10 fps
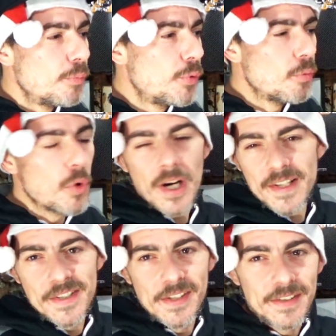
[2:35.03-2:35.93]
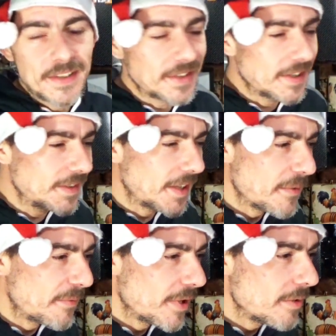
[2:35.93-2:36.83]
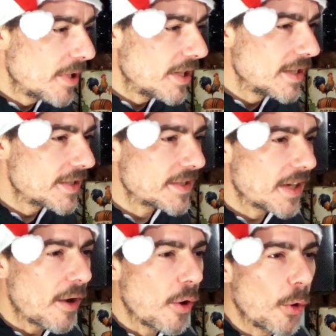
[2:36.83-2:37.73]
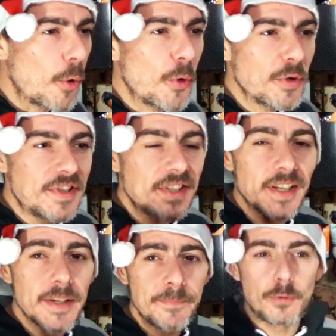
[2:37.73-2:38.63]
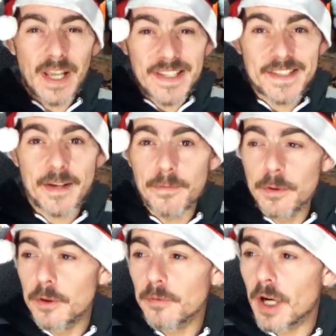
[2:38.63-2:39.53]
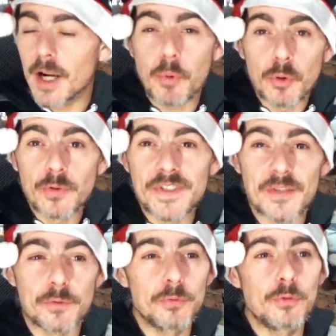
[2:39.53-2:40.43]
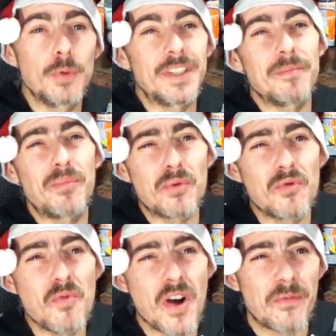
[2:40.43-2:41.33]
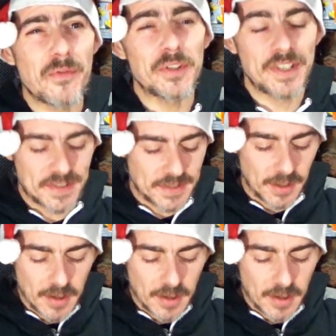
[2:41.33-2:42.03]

Pour moi, l'acidité était très faible et ça retirait de la saveur. Voilà, la prononciation du goût était beaucoup moins forte, etc.